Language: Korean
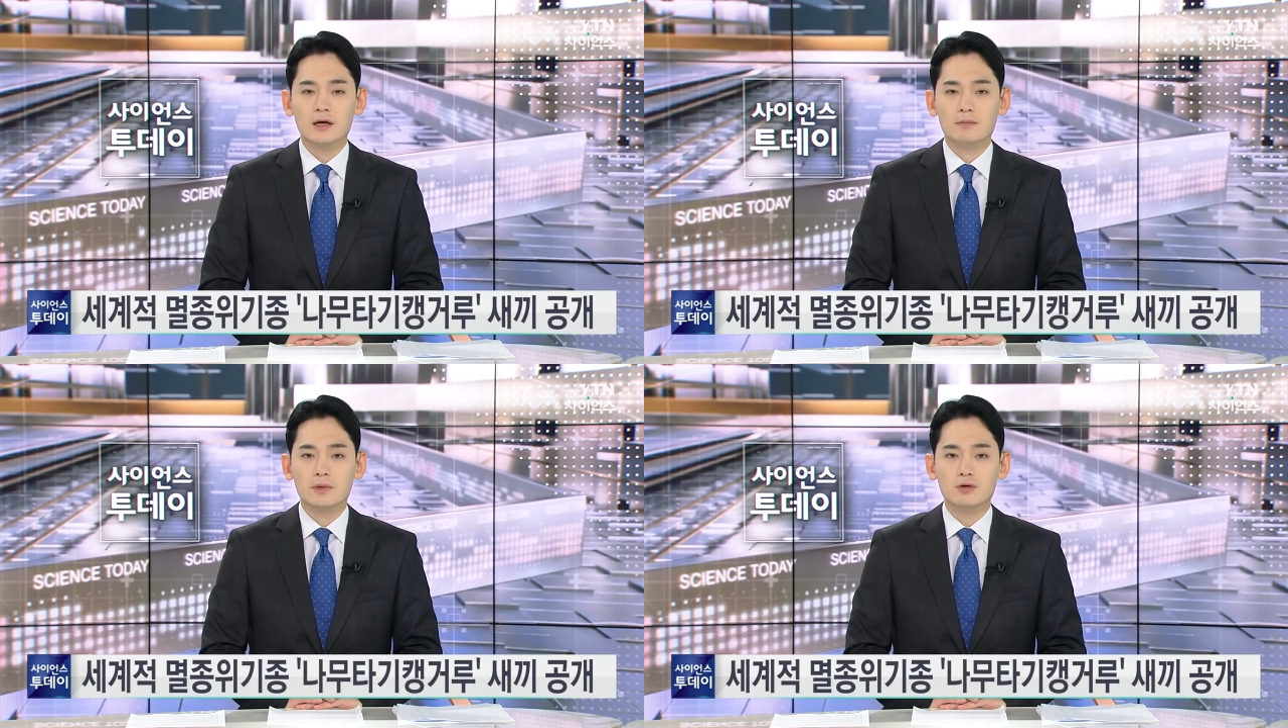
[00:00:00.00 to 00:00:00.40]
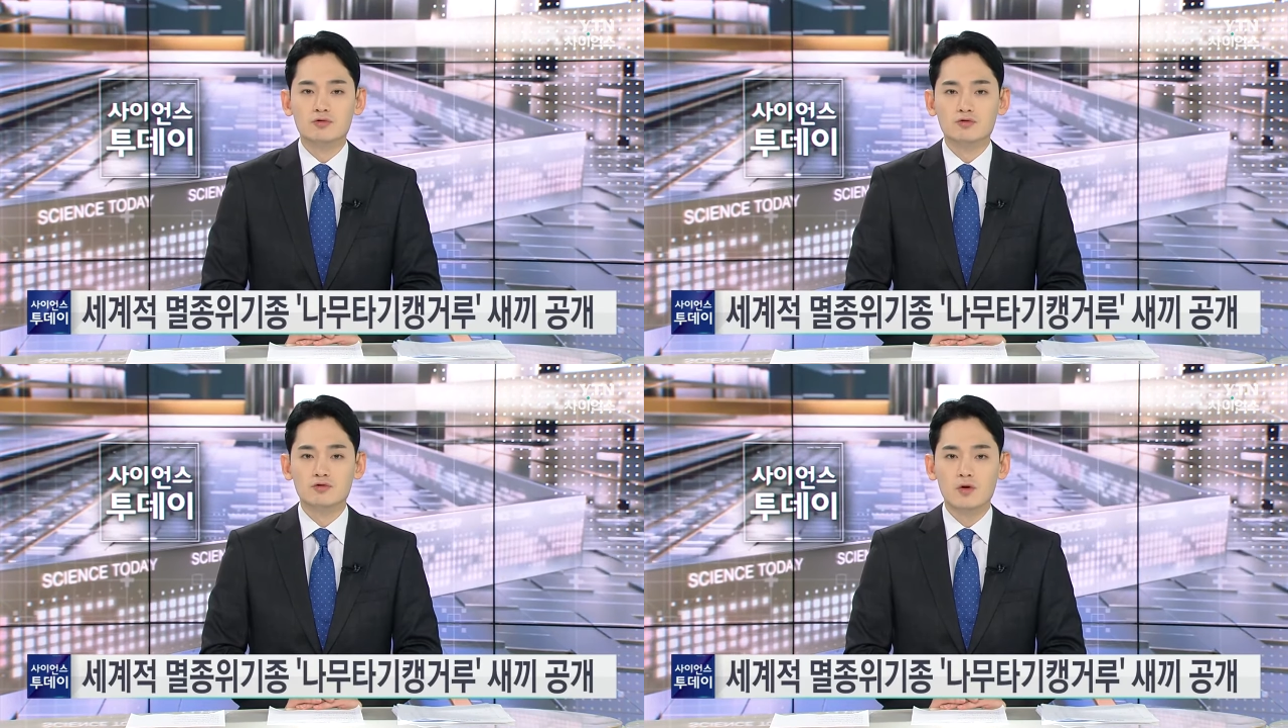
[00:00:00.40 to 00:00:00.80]

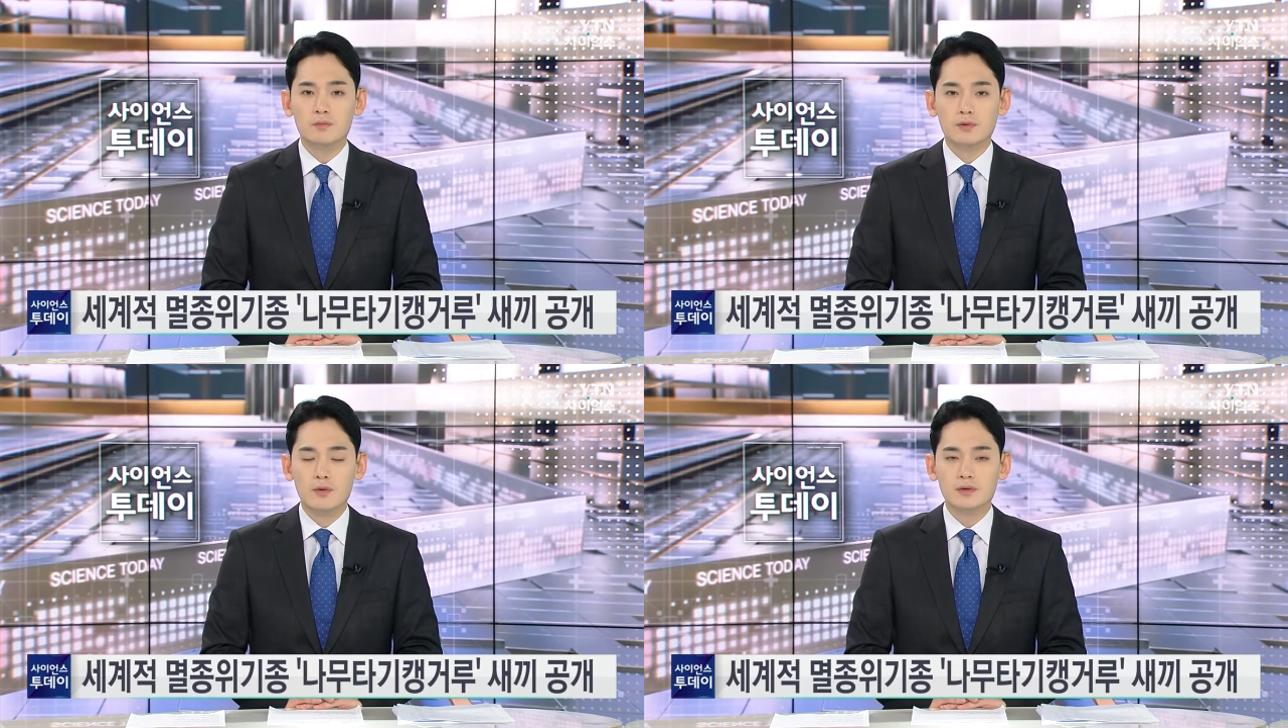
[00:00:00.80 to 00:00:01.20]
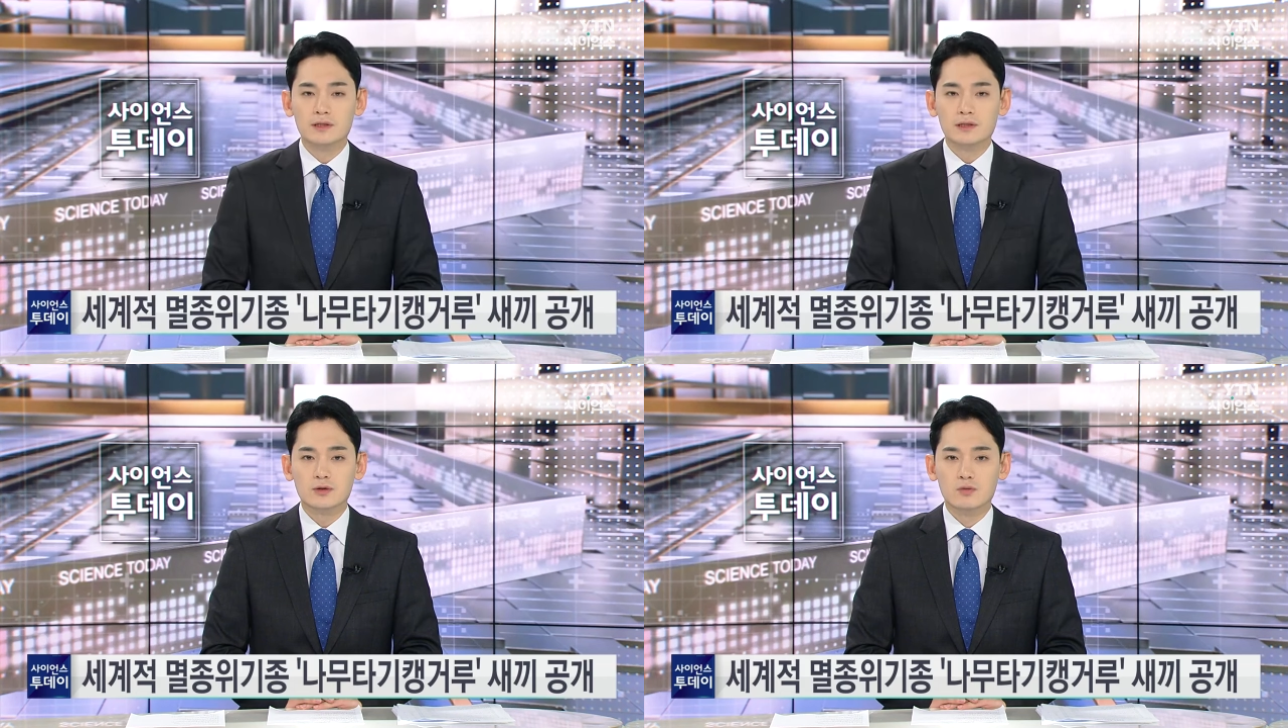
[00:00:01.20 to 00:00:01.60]
미국 뉴욕
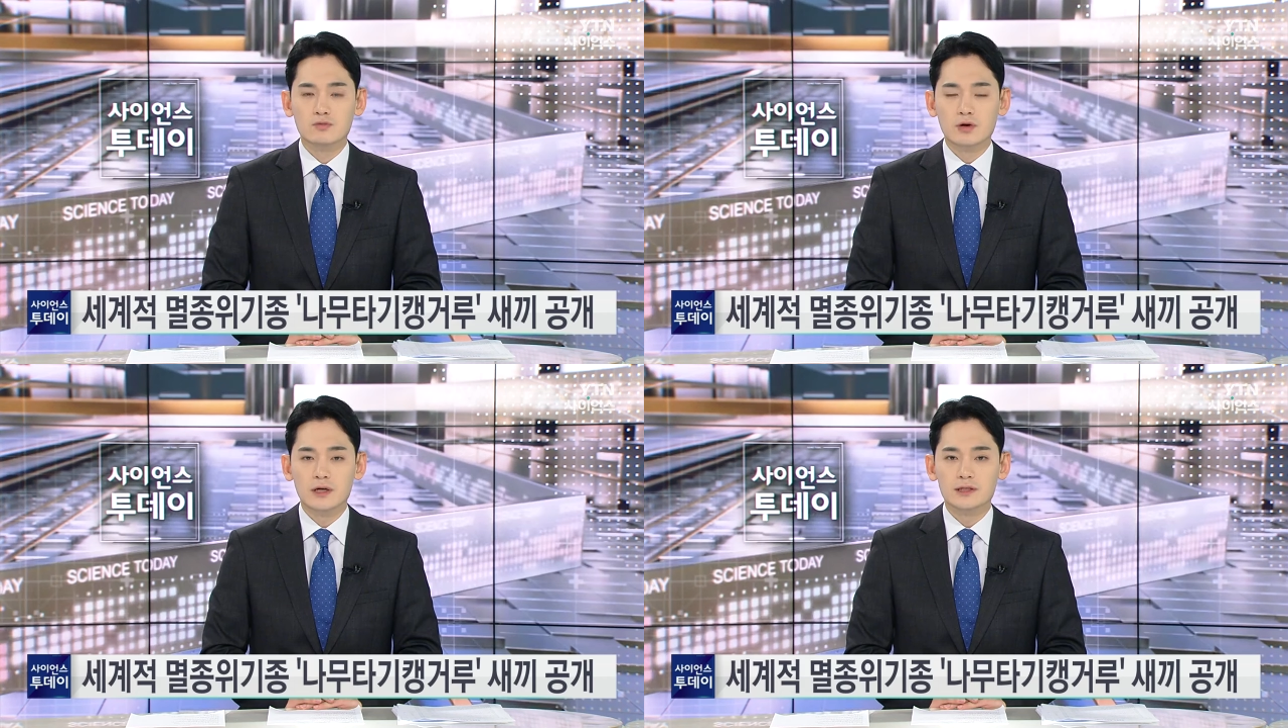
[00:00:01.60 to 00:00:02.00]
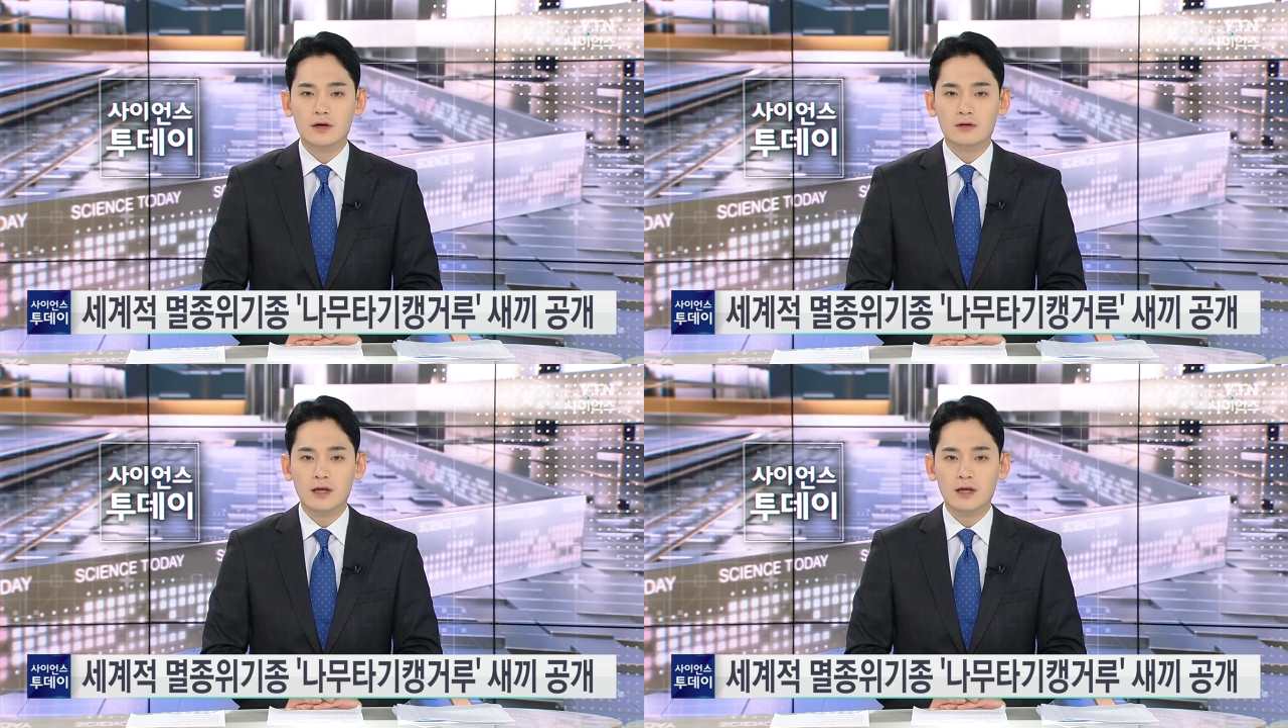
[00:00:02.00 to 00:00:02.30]
브롱크스 동물원에서